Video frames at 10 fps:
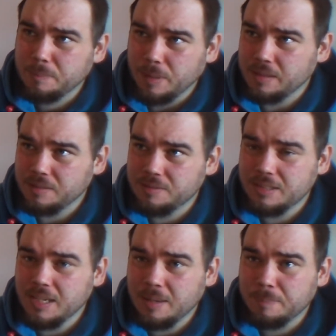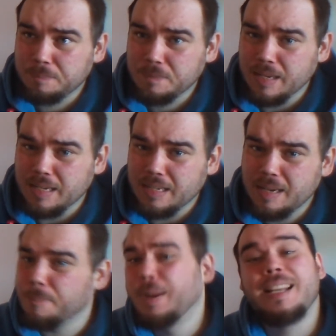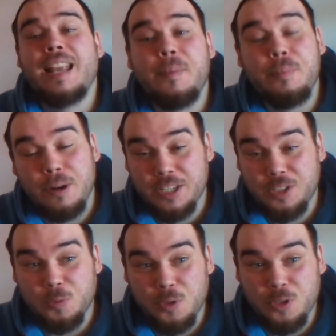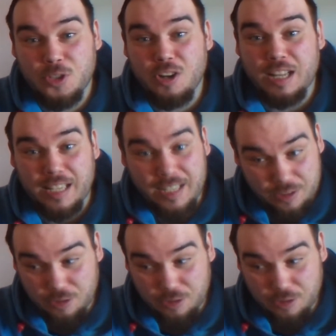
Battlefielda e, kampania nie była jeszcze ukończona, tak?